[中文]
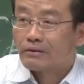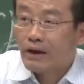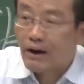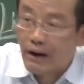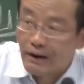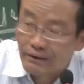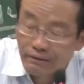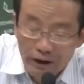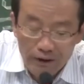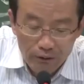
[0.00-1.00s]
这样来
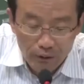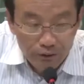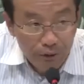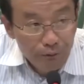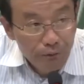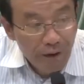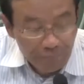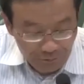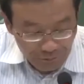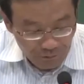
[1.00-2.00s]
理解人类的语
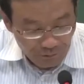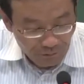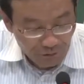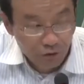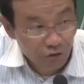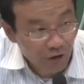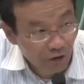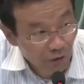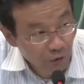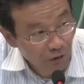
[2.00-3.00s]
言。 就是
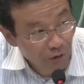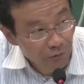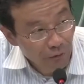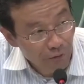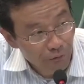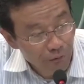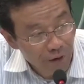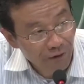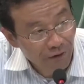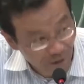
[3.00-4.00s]
科学的语言，语
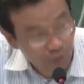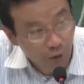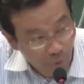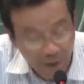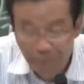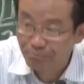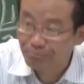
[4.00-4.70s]
言的科学观，